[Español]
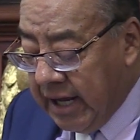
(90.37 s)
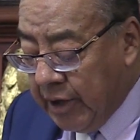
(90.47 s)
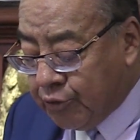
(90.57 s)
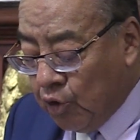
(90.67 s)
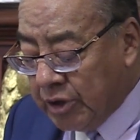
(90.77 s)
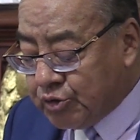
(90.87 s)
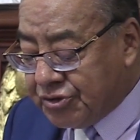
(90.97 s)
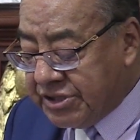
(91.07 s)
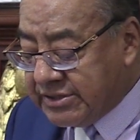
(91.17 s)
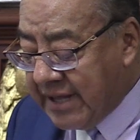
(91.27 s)
en todas
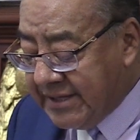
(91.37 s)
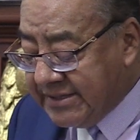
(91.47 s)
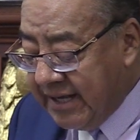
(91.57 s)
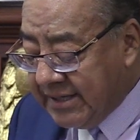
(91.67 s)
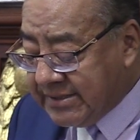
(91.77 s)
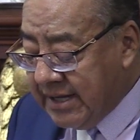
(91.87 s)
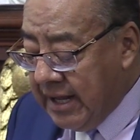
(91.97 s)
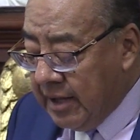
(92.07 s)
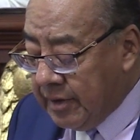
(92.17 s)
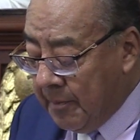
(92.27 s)
sus instancias
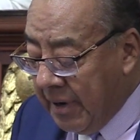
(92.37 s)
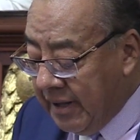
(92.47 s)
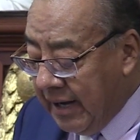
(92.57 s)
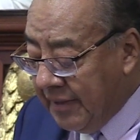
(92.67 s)
de manera